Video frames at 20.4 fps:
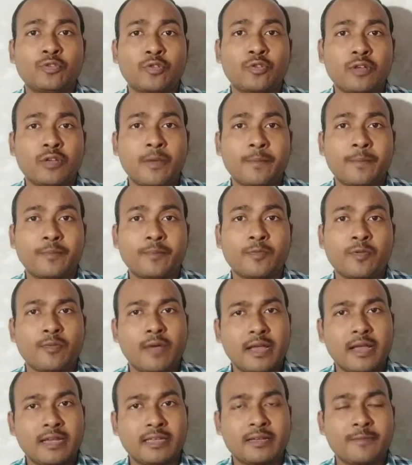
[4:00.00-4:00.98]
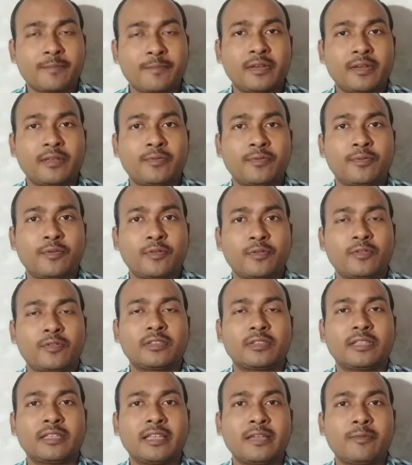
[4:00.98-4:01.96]
जो कम, मोबाइल कंपनी फ़ोन
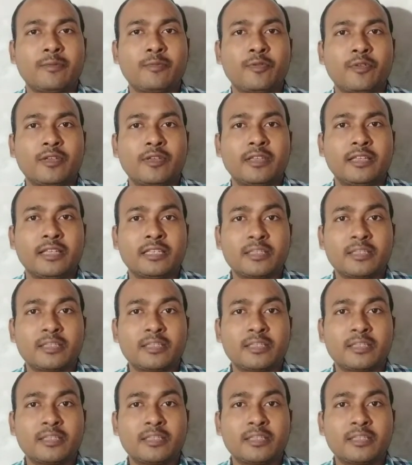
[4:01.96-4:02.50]
होती हैं वो